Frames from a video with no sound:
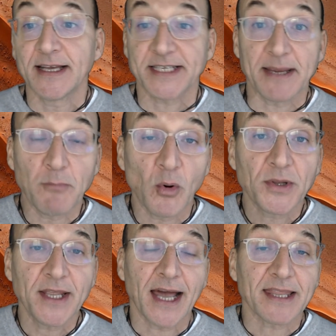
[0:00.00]
Se in
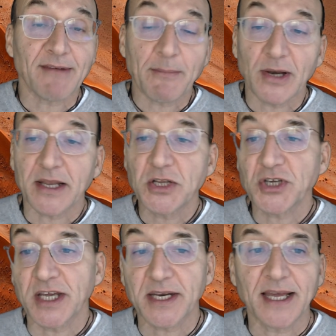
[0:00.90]
molti andavamo alla
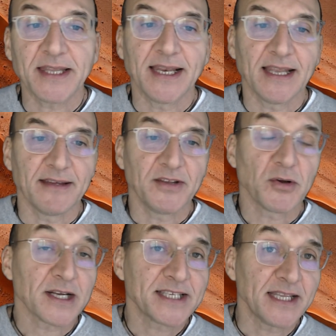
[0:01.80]
ricerca delle
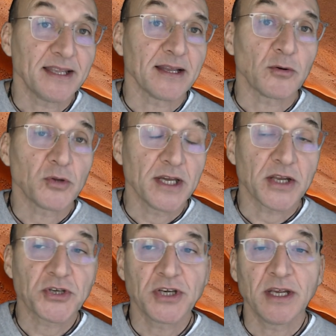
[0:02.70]
videocassette da
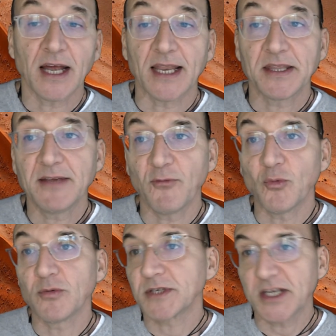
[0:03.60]
goderci alla
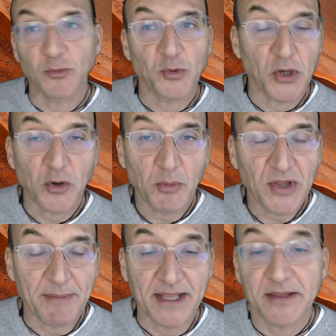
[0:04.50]
tv seduti
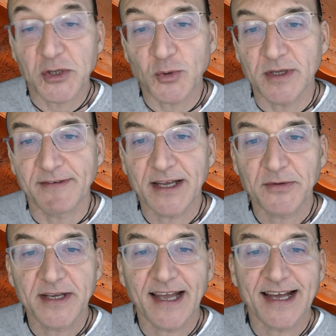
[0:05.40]
comodamente sul divano
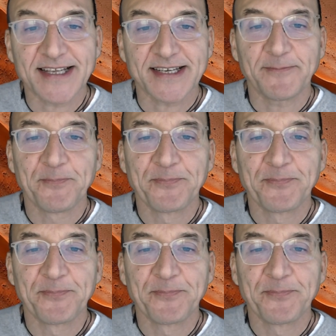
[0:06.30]
di casa.